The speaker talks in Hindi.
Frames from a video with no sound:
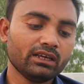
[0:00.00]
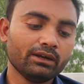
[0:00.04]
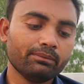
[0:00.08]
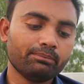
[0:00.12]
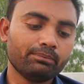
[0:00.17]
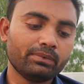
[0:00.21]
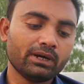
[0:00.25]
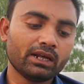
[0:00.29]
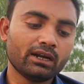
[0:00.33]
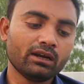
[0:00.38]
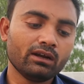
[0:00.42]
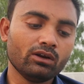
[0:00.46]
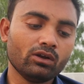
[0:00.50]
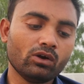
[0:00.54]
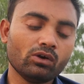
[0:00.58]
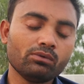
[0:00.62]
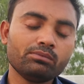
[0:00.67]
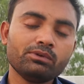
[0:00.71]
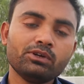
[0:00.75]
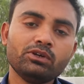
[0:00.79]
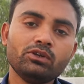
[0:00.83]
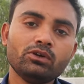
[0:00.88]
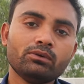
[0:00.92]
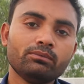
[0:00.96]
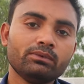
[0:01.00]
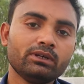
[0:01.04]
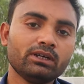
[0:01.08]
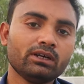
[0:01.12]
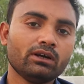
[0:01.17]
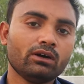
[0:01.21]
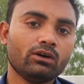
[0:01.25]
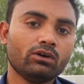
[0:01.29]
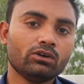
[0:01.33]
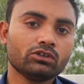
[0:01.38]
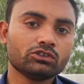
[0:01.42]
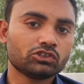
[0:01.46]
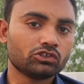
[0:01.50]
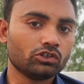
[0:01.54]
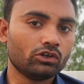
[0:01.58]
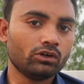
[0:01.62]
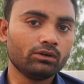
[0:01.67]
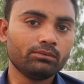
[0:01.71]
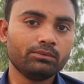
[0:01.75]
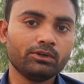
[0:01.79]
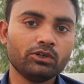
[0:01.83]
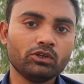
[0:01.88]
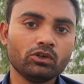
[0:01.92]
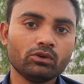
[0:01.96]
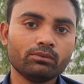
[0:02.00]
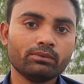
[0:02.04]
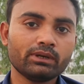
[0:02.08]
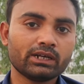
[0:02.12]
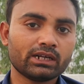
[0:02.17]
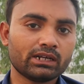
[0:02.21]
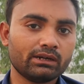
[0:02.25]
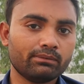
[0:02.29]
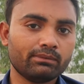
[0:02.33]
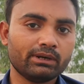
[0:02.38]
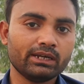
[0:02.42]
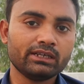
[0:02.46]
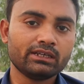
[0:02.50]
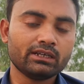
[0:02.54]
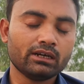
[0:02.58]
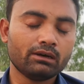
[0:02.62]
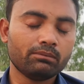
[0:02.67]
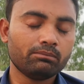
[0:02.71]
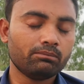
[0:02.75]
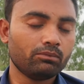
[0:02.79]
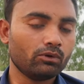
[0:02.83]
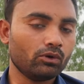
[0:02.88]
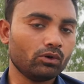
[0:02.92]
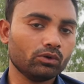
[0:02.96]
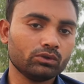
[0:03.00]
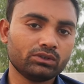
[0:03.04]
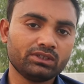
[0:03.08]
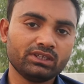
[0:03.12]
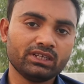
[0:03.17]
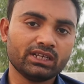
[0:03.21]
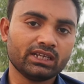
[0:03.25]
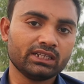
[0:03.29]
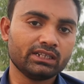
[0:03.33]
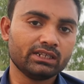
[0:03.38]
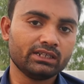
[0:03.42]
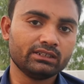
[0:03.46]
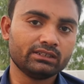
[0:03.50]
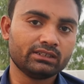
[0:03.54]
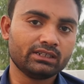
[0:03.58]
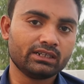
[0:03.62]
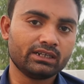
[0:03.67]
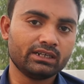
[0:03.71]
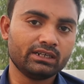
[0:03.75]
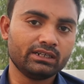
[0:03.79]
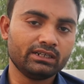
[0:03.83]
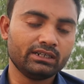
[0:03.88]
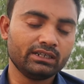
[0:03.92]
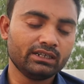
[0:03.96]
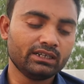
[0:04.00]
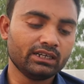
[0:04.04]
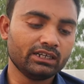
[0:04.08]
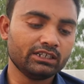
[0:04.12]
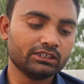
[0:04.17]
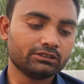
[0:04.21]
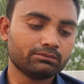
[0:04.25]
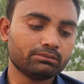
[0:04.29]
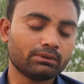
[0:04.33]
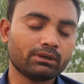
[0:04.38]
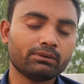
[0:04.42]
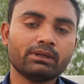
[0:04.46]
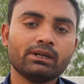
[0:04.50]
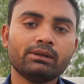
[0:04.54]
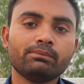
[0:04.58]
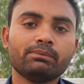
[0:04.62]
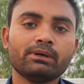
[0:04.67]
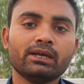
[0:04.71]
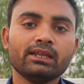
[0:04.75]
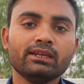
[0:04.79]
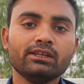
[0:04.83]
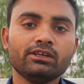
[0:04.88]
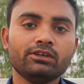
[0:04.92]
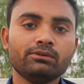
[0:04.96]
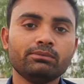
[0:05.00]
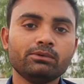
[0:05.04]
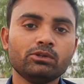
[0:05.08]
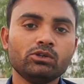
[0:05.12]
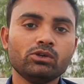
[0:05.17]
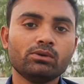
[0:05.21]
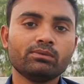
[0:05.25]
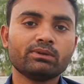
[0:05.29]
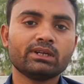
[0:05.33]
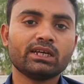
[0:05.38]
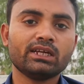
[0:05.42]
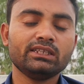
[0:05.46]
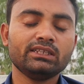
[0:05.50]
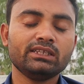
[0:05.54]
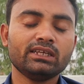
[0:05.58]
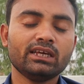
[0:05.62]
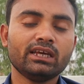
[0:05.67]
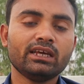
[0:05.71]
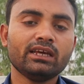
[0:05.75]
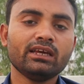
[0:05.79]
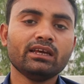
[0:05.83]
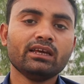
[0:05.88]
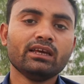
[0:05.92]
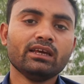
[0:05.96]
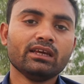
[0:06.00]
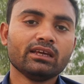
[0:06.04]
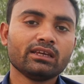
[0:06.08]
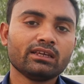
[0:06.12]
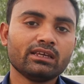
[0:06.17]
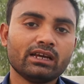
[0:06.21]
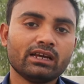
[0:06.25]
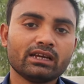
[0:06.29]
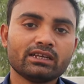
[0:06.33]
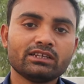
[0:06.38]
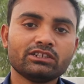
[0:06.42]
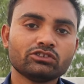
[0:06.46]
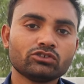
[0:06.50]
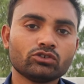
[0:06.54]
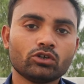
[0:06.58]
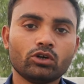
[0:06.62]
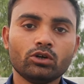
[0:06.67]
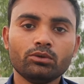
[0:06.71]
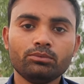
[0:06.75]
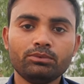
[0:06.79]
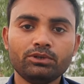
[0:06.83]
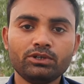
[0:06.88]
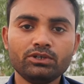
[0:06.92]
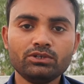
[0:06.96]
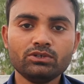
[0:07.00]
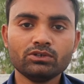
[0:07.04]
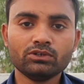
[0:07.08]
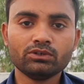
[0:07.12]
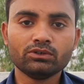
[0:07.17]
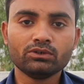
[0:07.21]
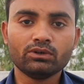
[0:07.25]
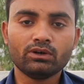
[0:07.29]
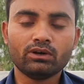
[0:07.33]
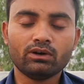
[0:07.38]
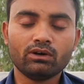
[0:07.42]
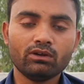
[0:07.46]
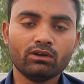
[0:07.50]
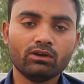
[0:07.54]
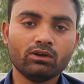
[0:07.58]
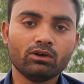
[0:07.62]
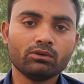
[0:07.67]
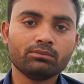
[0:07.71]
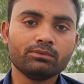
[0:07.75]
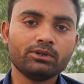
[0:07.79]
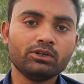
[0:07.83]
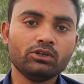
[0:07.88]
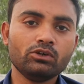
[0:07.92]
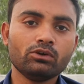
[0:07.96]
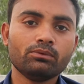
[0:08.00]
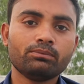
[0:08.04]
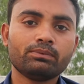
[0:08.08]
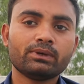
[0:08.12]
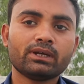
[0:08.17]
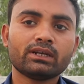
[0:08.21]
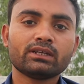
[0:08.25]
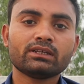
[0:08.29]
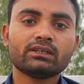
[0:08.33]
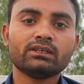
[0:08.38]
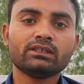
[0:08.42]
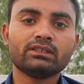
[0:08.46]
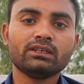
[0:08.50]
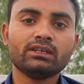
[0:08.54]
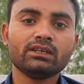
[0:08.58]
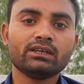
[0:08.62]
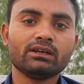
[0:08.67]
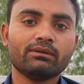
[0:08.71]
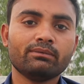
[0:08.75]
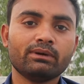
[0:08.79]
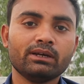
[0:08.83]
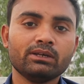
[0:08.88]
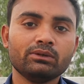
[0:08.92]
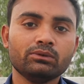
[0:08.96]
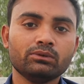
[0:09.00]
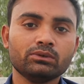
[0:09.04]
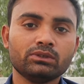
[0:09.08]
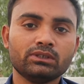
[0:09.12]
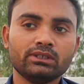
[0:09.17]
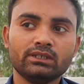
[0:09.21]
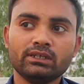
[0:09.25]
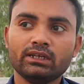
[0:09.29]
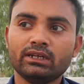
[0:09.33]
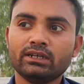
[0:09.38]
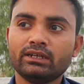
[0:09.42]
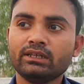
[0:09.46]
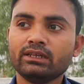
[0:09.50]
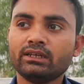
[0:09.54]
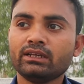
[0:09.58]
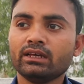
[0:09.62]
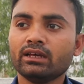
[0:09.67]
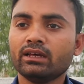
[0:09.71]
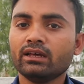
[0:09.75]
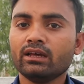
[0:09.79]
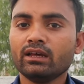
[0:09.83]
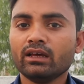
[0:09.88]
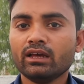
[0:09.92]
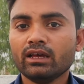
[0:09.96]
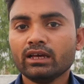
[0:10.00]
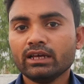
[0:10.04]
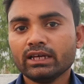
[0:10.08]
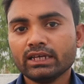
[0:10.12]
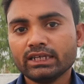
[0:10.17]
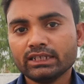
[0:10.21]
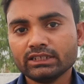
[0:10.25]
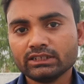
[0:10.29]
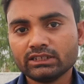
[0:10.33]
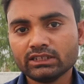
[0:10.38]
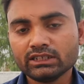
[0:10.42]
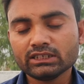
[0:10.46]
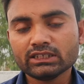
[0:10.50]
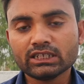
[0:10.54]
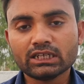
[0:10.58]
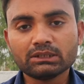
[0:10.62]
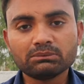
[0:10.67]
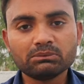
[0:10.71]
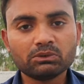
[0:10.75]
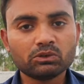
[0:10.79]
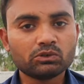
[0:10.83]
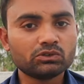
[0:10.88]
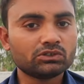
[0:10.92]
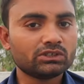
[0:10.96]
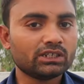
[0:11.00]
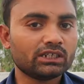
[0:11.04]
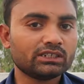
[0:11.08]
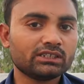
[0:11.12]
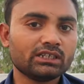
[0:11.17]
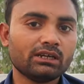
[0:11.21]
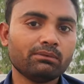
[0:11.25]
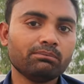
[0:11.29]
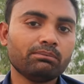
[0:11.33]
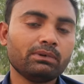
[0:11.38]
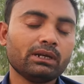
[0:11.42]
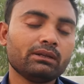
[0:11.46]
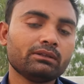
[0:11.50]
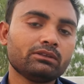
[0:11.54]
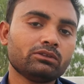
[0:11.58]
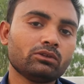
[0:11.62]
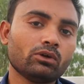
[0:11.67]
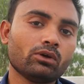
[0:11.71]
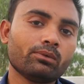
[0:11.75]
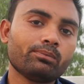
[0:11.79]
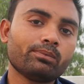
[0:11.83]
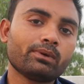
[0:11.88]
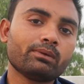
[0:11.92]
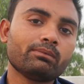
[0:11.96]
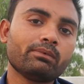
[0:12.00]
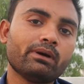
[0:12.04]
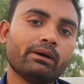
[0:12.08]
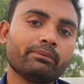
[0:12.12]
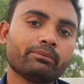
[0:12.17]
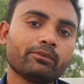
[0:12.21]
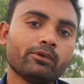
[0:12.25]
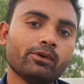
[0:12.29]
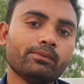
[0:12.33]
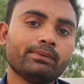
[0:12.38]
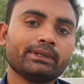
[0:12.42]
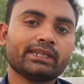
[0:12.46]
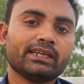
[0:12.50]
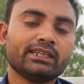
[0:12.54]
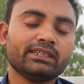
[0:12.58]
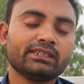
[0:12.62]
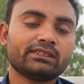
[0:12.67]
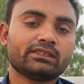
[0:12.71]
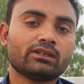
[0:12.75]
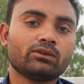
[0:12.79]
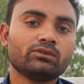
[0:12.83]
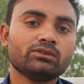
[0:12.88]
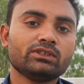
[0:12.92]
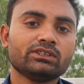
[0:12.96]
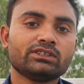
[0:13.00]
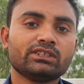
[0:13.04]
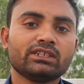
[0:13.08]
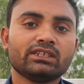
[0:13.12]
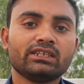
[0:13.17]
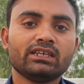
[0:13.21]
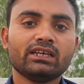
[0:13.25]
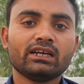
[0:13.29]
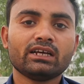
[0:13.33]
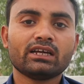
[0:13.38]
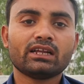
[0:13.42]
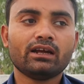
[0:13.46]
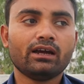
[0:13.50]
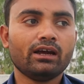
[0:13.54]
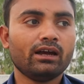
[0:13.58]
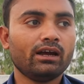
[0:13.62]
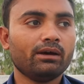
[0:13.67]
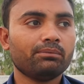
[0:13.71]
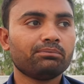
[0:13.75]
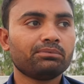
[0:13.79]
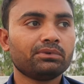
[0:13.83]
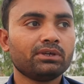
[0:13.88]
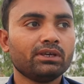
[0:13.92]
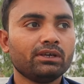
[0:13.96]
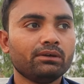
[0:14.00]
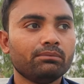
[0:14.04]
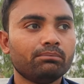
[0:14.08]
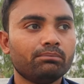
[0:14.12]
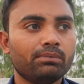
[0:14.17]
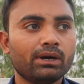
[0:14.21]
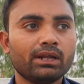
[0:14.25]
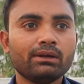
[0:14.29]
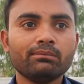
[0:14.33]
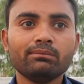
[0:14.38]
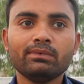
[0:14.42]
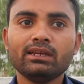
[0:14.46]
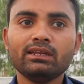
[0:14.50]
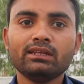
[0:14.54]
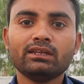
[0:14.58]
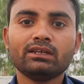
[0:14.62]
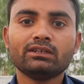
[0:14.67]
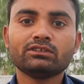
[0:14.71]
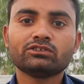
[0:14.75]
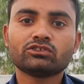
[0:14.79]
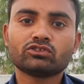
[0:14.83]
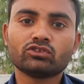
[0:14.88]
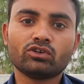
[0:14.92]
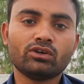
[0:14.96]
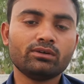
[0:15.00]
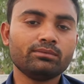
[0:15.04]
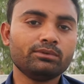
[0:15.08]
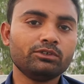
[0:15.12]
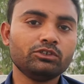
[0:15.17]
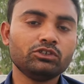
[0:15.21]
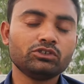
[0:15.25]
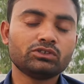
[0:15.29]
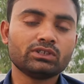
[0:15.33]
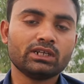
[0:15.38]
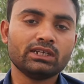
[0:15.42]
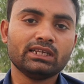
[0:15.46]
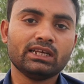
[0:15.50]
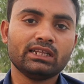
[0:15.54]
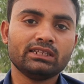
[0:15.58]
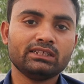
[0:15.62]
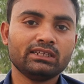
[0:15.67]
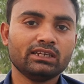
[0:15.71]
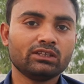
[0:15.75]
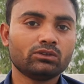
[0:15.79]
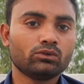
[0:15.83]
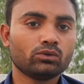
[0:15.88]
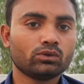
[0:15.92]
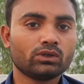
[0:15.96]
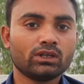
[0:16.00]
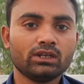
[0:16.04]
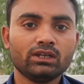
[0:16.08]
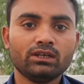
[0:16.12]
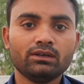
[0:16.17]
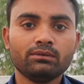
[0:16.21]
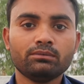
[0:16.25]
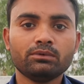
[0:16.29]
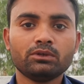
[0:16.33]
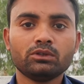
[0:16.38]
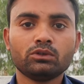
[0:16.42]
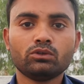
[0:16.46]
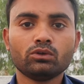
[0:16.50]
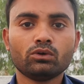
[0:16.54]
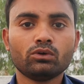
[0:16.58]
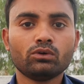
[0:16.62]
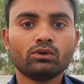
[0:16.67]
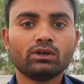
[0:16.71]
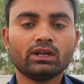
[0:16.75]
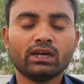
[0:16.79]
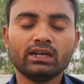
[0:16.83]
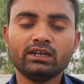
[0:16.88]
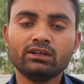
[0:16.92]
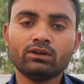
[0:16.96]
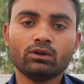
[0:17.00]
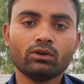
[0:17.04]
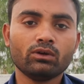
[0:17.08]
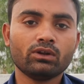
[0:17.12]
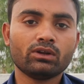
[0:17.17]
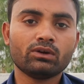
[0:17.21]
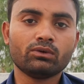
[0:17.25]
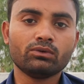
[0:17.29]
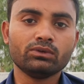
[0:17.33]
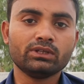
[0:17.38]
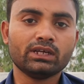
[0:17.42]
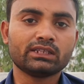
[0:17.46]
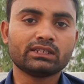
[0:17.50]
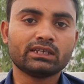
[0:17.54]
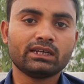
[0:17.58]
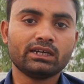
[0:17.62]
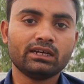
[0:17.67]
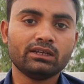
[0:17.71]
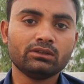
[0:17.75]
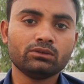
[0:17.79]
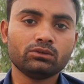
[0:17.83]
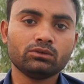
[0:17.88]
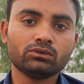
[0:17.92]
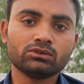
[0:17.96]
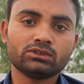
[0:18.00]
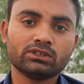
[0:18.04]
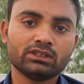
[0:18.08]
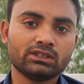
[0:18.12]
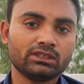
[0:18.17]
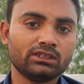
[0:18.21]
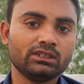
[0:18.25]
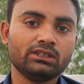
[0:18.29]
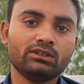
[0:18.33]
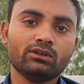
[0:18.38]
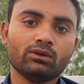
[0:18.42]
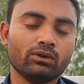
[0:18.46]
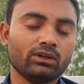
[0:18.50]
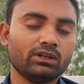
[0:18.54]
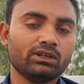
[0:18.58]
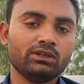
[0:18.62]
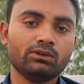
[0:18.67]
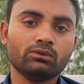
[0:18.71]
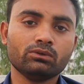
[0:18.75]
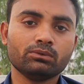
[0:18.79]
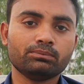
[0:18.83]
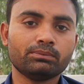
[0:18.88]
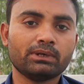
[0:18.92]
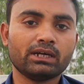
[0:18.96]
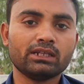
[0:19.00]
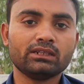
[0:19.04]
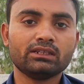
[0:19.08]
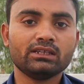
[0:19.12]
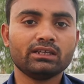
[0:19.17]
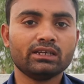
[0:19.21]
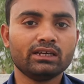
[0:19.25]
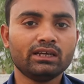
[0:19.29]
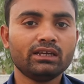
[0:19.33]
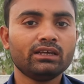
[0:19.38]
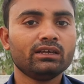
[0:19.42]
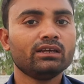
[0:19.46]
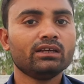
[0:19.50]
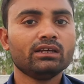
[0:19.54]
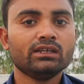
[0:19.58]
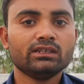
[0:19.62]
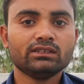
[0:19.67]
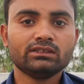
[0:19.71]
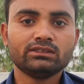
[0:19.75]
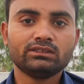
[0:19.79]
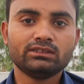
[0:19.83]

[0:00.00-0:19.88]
ठीक है पर लॉन्ग वीडियो में और शॉर्ट वीडियो में कमाई का बहुत ही ज़्यादा अंतर है ठीक है इस पर मैंने पहले ही वीडियो बना दी है कि आखिर शॉर्ट वीडियो और लॉन्ग वीडियो पर कितनी कमाई होती है ठीक है इसी के साथ में कुछ एग्जाम्पल के तौर पर मैं आपको बता देता हूँ जैसे कि अगर आपकी वन मिलियन शॉर्ट वीडियो चल जाती है तो करीब दो ढाई डॉलर हो जाता है दो से तीन डॉलर ही हो पाते हैं